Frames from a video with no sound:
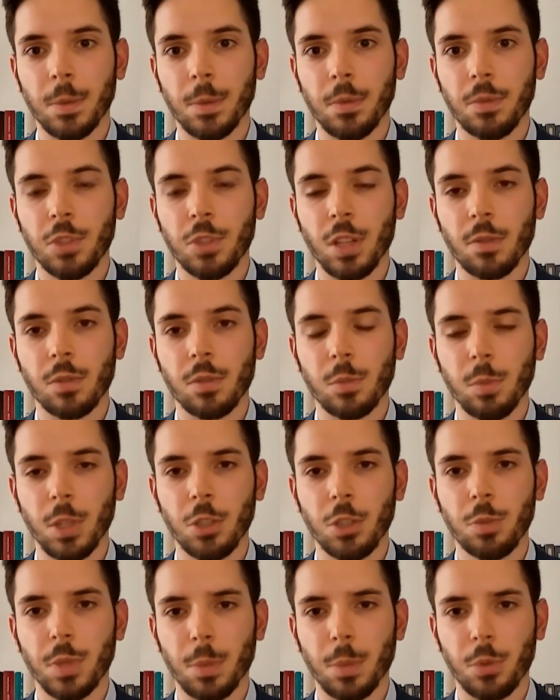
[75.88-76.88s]
w czerwcu
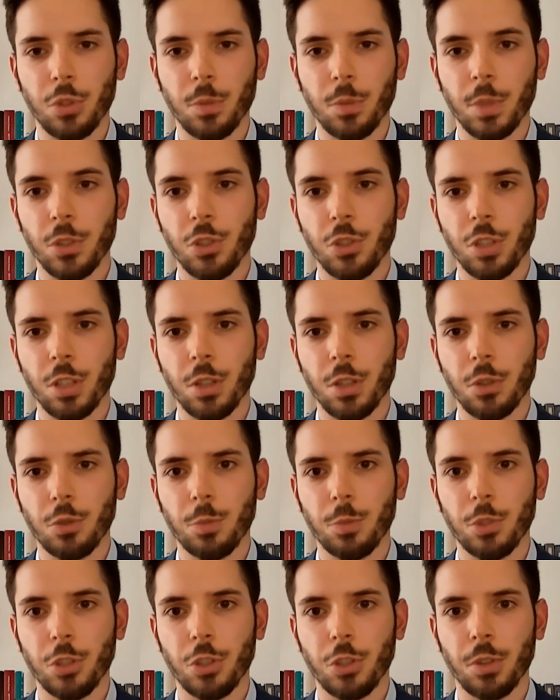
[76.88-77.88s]
mieliśmy na poziomie
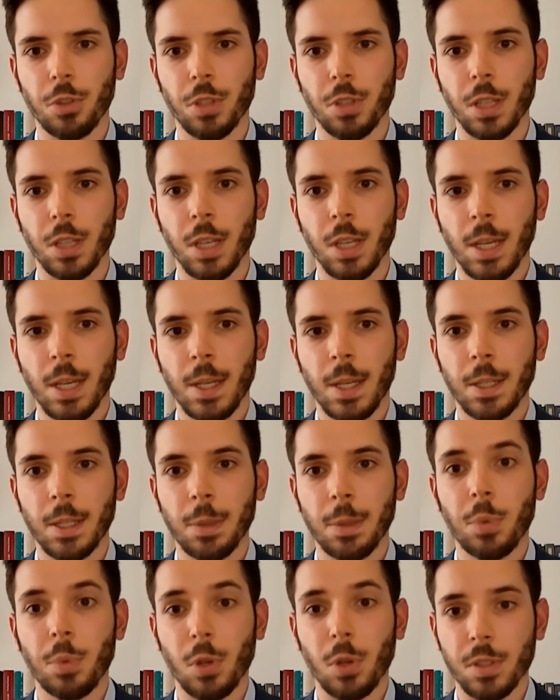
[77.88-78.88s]

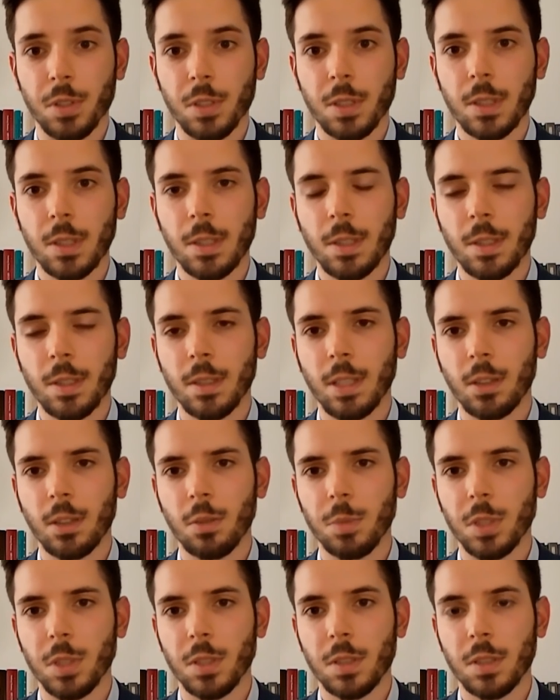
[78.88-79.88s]
3,8%,
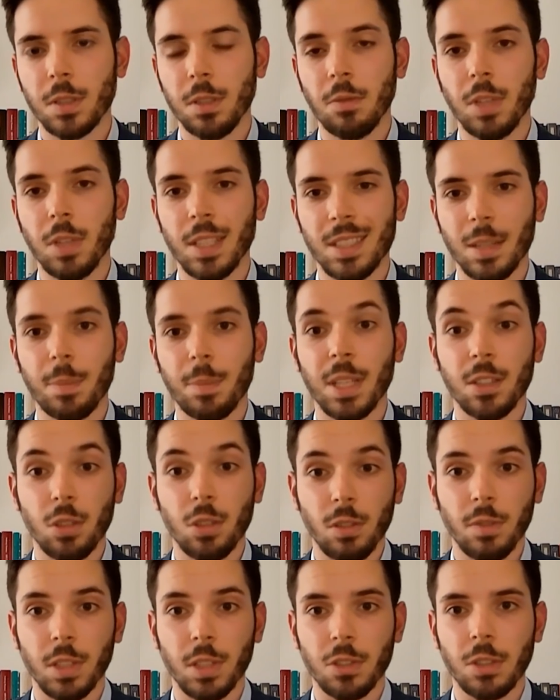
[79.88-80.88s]
natomiast inflacja
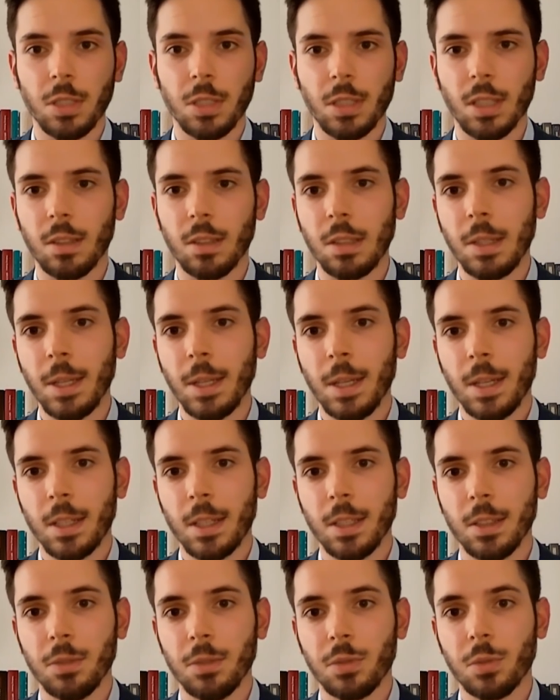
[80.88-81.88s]
bazowa, czyli ta,
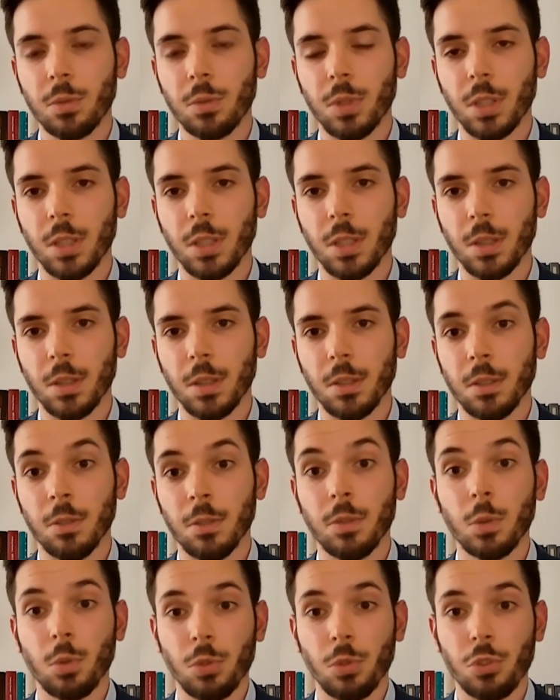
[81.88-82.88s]
e, w której e,
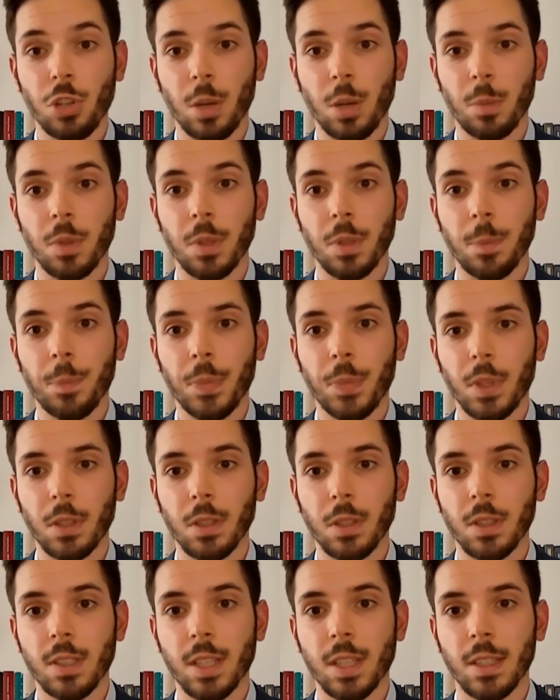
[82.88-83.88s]
wyłączamy e,
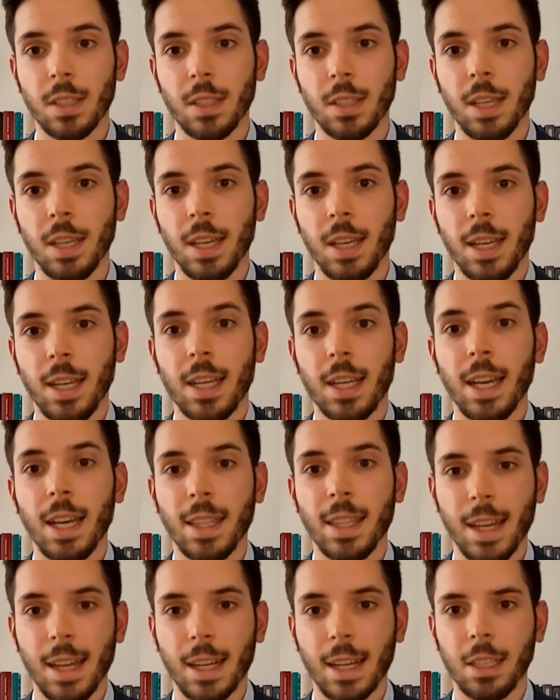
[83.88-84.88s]
ceny
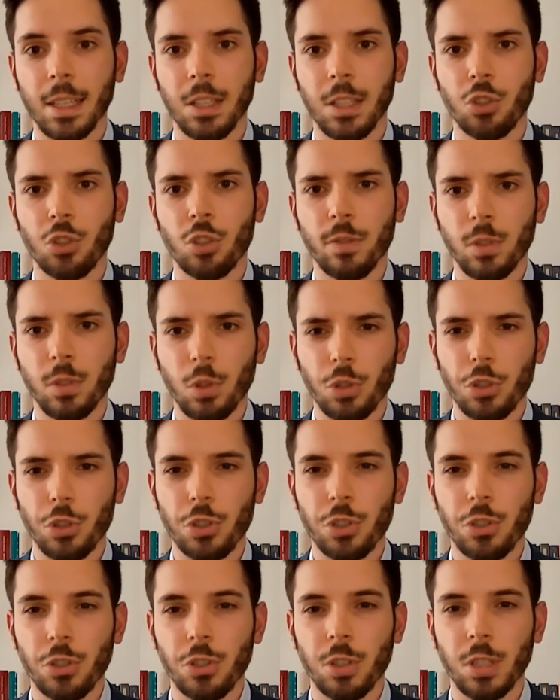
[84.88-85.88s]
energii i
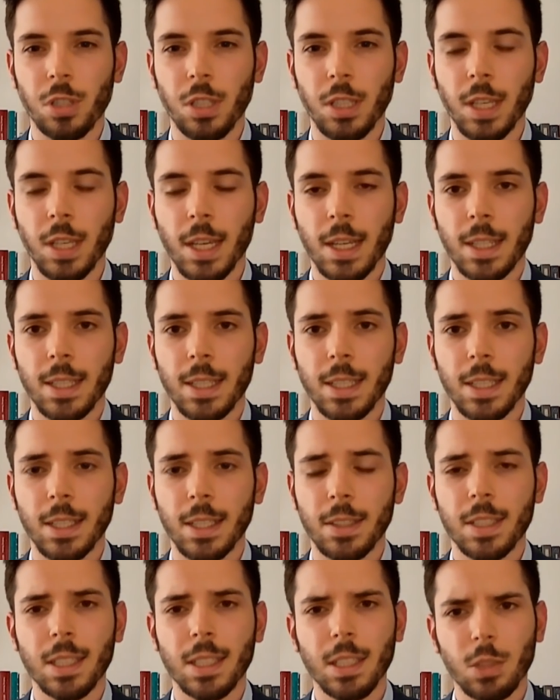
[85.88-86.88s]
żywności, czyli
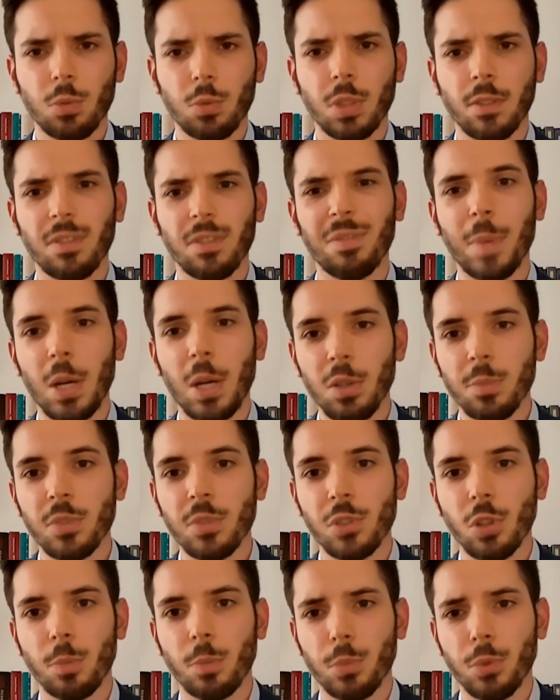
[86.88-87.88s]
ceny, które w małym
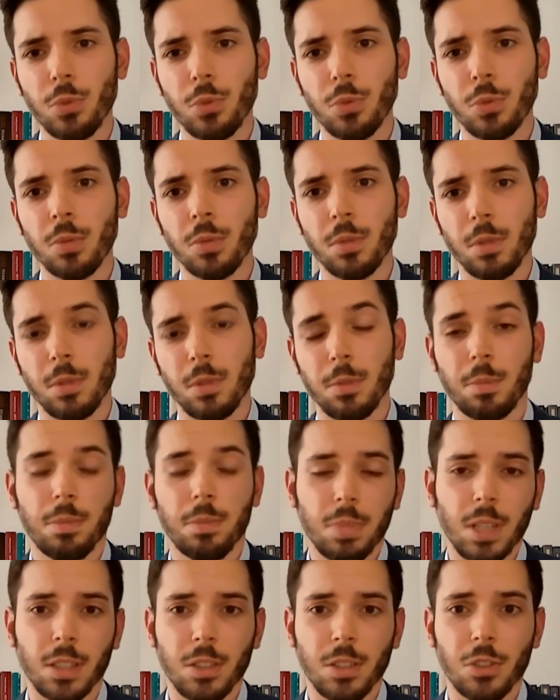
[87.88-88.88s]
stopniu,
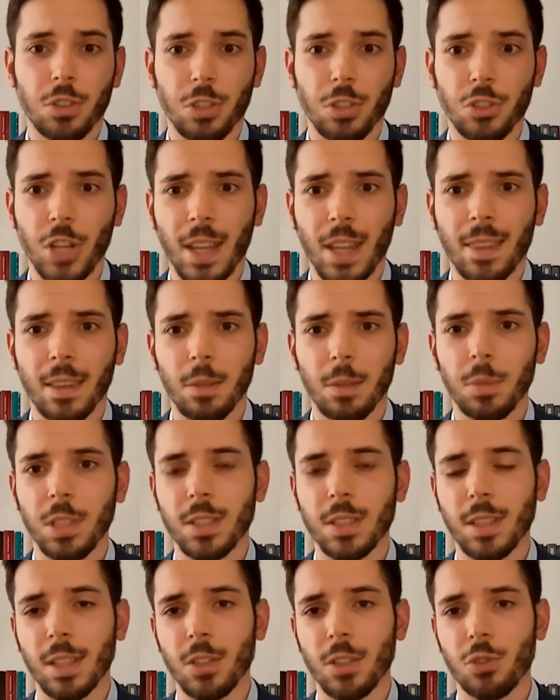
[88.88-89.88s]
praktycznie żadnym, nie
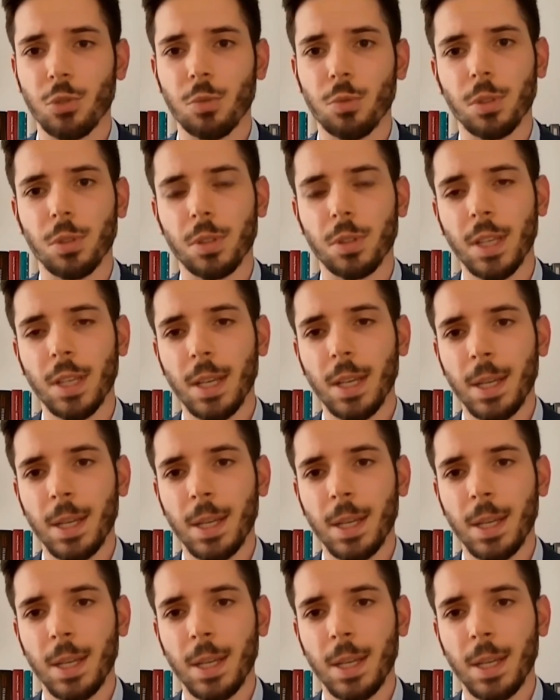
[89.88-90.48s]
zależą od